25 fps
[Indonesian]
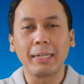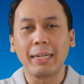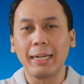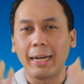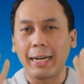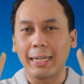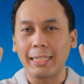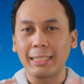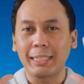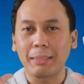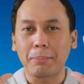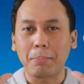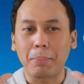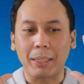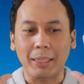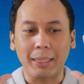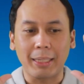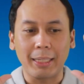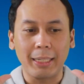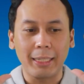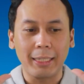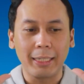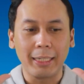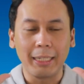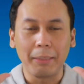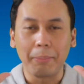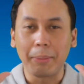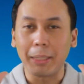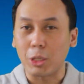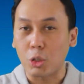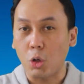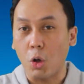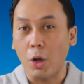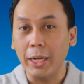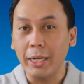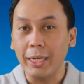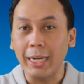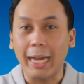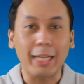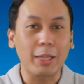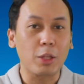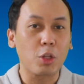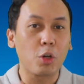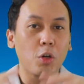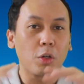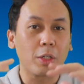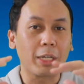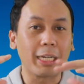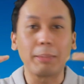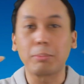dengan seperti di Bitcoin
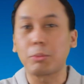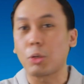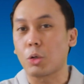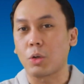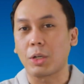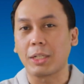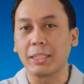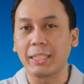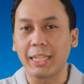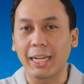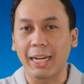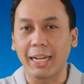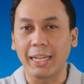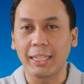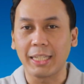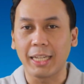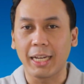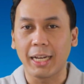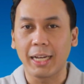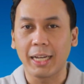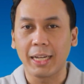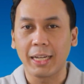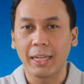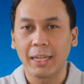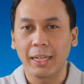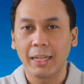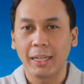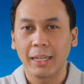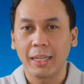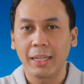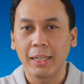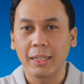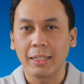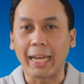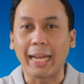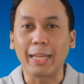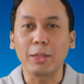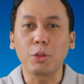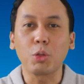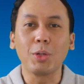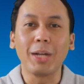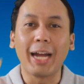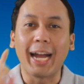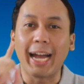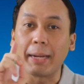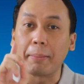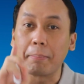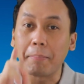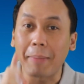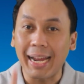atau cryptocurrency lainnya, yaitu
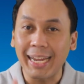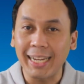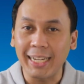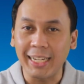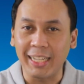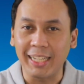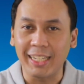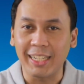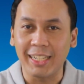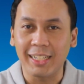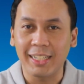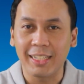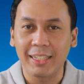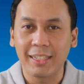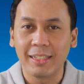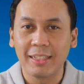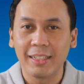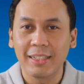dengan mining.